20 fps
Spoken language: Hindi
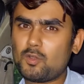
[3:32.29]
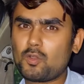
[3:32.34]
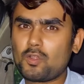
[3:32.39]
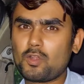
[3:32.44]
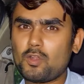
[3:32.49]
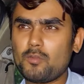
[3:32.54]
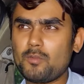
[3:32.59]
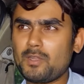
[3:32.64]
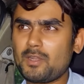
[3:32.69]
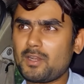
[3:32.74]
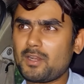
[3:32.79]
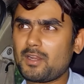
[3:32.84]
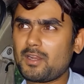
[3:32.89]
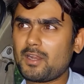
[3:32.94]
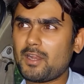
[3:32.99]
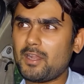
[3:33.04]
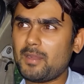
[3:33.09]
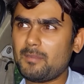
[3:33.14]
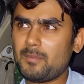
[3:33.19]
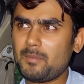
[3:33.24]
दो किलोमीटर की
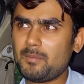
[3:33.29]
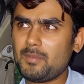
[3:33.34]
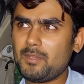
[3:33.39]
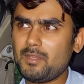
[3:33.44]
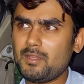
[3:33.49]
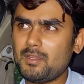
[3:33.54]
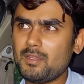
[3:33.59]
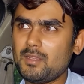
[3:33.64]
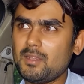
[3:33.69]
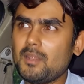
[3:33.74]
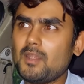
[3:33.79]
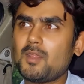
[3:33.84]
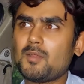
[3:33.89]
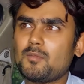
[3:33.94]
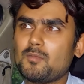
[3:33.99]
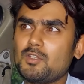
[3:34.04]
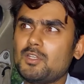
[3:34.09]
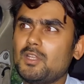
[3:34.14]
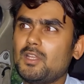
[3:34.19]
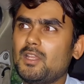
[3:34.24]
राइड में भी
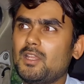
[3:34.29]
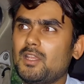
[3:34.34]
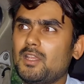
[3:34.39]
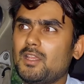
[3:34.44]
मुझे